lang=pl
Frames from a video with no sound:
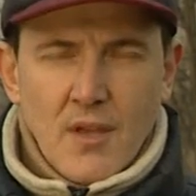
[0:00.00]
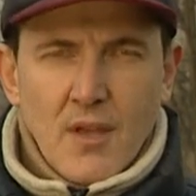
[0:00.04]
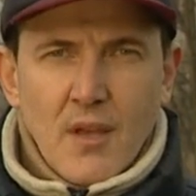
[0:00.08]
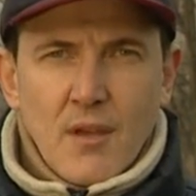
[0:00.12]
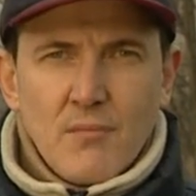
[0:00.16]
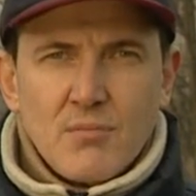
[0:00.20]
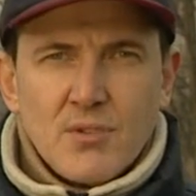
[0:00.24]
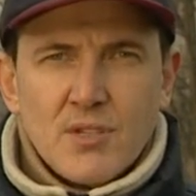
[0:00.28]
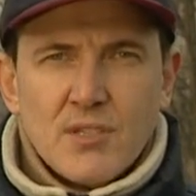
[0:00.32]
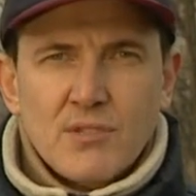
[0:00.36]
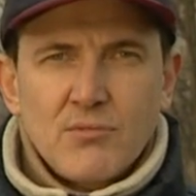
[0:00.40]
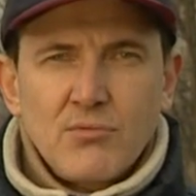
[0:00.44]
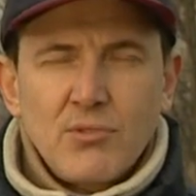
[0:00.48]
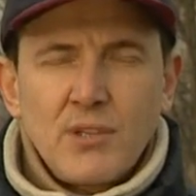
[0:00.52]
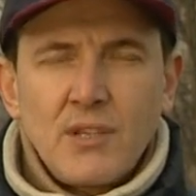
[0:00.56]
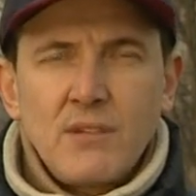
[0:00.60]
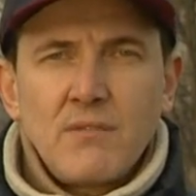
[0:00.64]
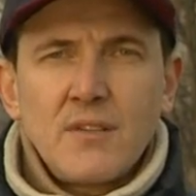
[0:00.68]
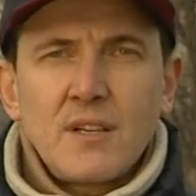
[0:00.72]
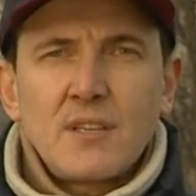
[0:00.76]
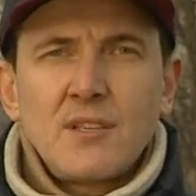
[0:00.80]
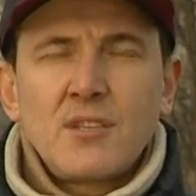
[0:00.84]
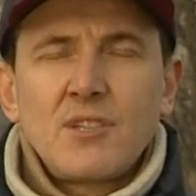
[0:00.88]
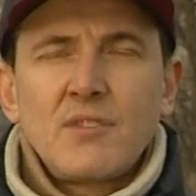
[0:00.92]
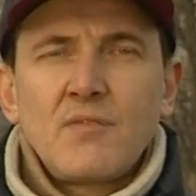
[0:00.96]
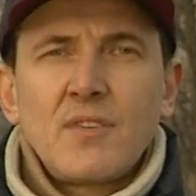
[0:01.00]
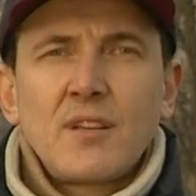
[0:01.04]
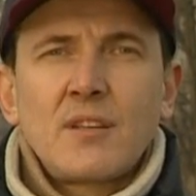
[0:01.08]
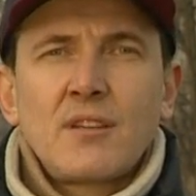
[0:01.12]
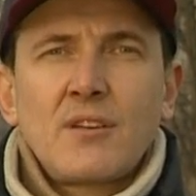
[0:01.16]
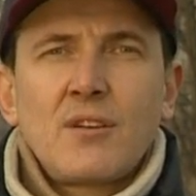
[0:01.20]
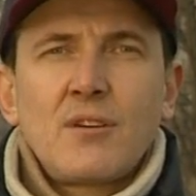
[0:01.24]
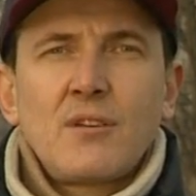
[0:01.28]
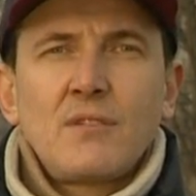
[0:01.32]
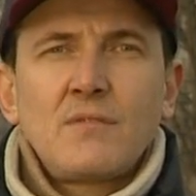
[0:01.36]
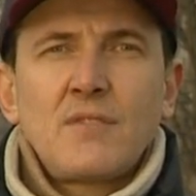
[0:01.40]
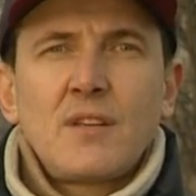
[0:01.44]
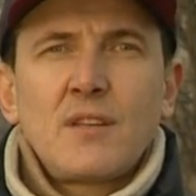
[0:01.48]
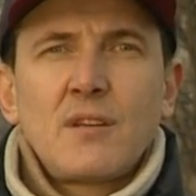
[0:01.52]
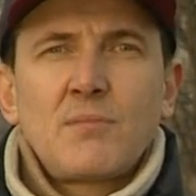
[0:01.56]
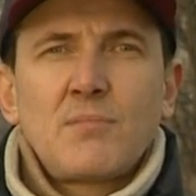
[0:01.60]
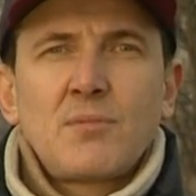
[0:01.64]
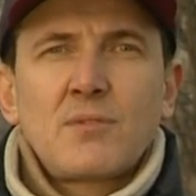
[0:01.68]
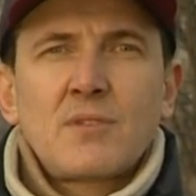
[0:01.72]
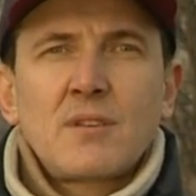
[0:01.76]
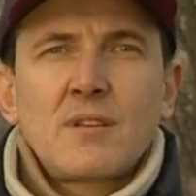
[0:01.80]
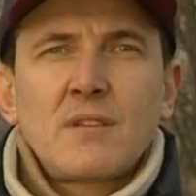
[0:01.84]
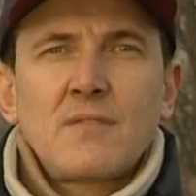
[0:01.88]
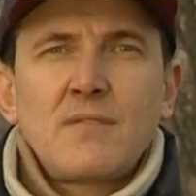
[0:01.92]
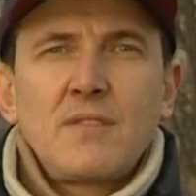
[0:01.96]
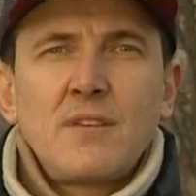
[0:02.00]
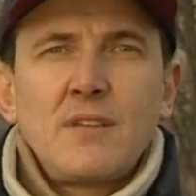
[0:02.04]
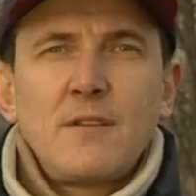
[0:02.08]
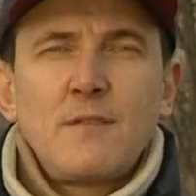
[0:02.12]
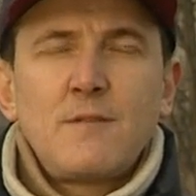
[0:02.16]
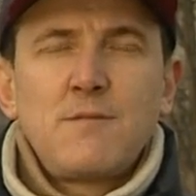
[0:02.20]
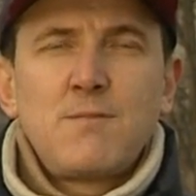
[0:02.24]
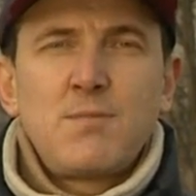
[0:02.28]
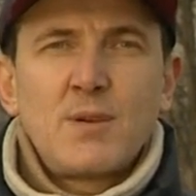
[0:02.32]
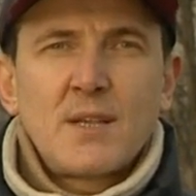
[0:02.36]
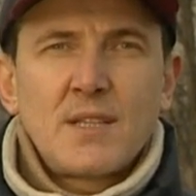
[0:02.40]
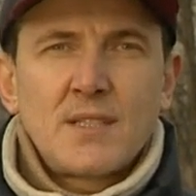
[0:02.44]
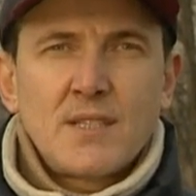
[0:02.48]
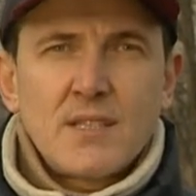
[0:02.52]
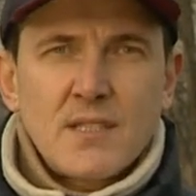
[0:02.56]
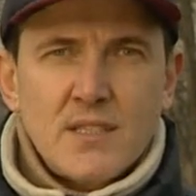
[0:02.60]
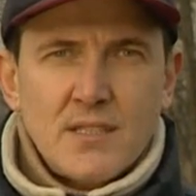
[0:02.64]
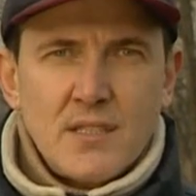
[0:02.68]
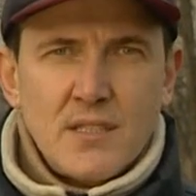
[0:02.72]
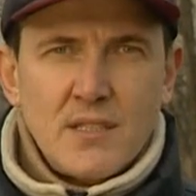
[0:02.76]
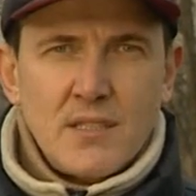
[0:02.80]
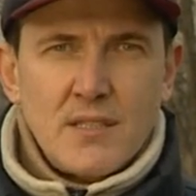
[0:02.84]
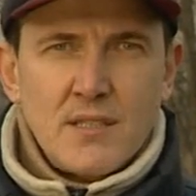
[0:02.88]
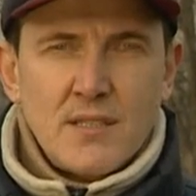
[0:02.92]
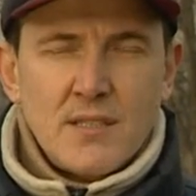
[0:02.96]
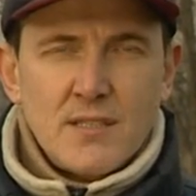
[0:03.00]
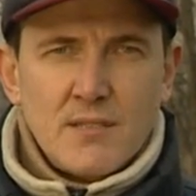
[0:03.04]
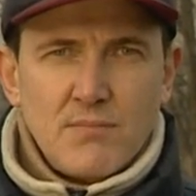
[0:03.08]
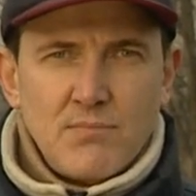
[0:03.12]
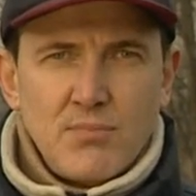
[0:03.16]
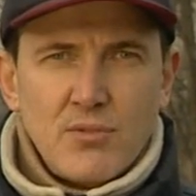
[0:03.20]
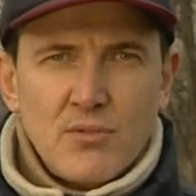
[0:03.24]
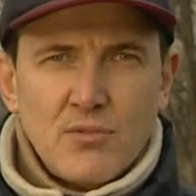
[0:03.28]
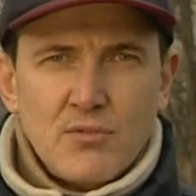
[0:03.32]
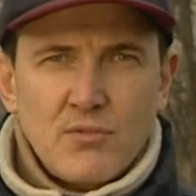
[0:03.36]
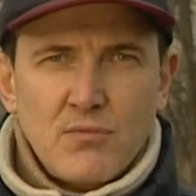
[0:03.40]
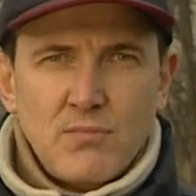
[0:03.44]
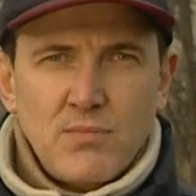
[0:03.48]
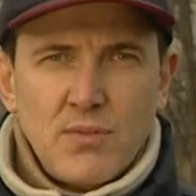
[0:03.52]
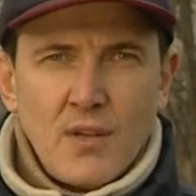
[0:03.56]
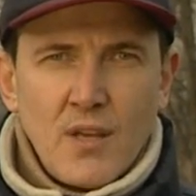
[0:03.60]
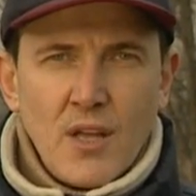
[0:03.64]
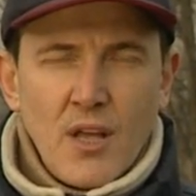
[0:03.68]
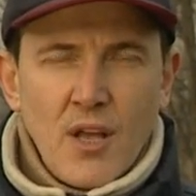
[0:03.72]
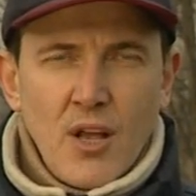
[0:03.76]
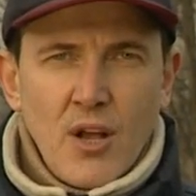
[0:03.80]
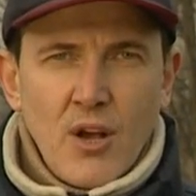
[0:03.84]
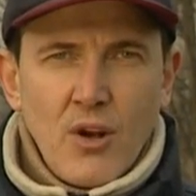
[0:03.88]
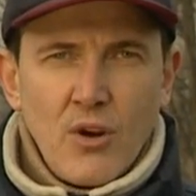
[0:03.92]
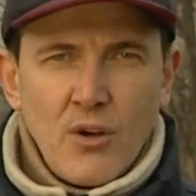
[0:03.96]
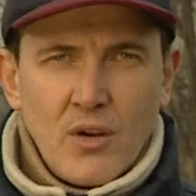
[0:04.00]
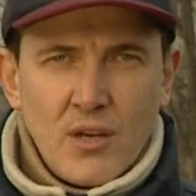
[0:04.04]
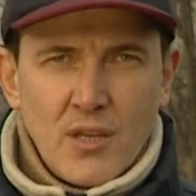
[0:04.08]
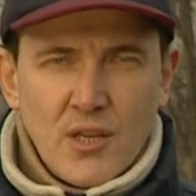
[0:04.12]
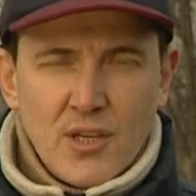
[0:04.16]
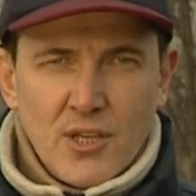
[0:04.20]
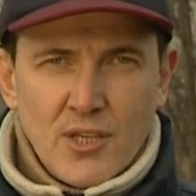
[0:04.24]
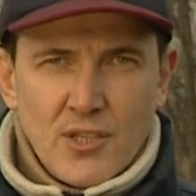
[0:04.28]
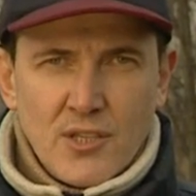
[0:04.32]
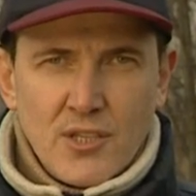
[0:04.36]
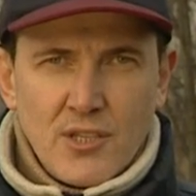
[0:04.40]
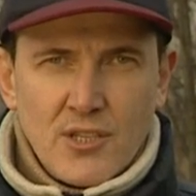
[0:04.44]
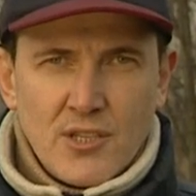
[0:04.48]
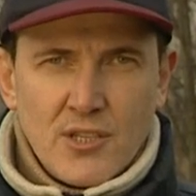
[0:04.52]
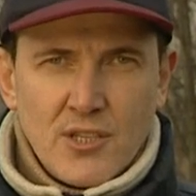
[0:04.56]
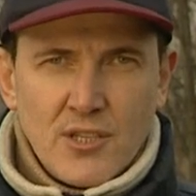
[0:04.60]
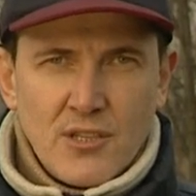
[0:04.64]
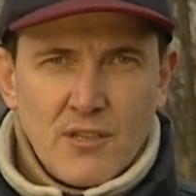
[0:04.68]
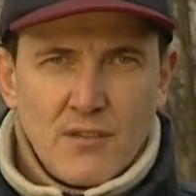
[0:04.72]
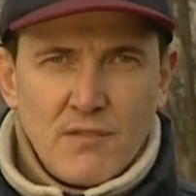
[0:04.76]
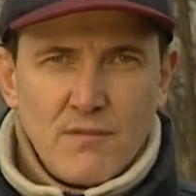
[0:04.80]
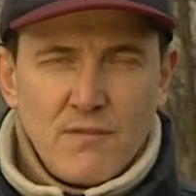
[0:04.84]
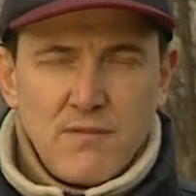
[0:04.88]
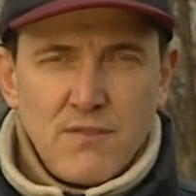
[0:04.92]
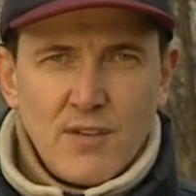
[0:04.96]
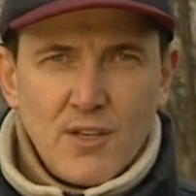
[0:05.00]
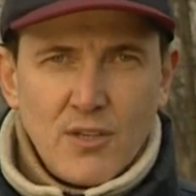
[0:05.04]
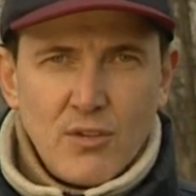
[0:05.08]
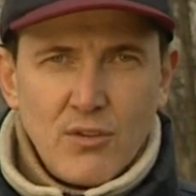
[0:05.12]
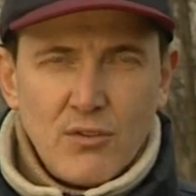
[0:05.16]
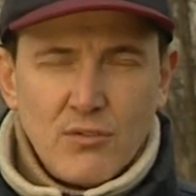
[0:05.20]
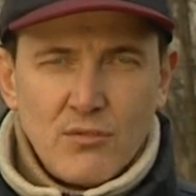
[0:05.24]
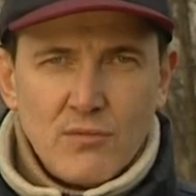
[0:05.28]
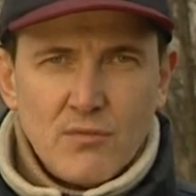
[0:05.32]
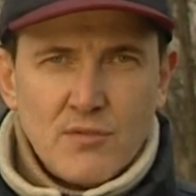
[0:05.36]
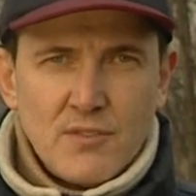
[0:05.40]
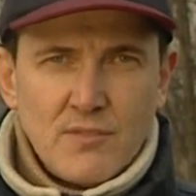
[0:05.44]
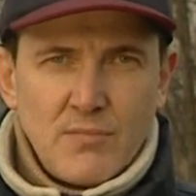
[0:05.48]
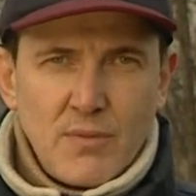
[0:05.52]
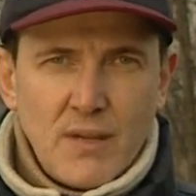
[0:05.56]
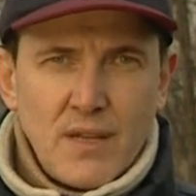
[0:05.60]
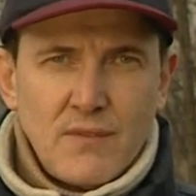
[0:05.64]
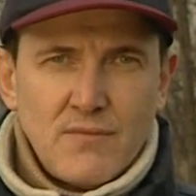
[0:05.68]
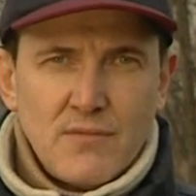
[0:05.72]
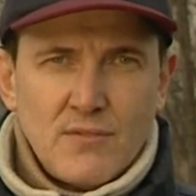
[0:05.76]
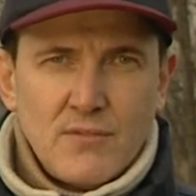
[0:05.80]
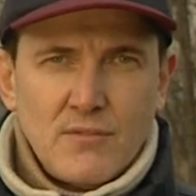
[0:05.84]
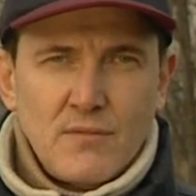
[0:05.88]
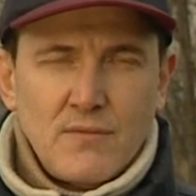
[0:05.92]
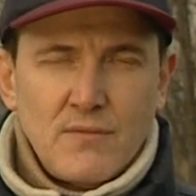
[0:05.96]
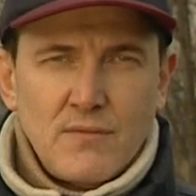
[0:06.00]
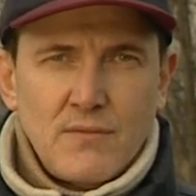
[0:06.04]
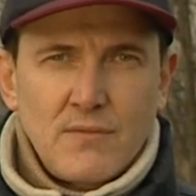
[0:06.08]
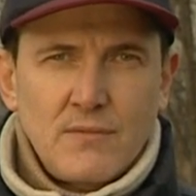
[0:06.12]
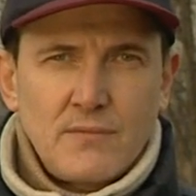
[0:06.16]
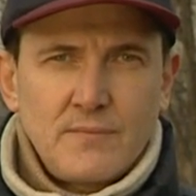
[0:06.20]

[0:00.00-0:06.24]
Przesłuchiwani świadkowie nie potrafili w precyzyjny sposób określić wyglądu sprawców.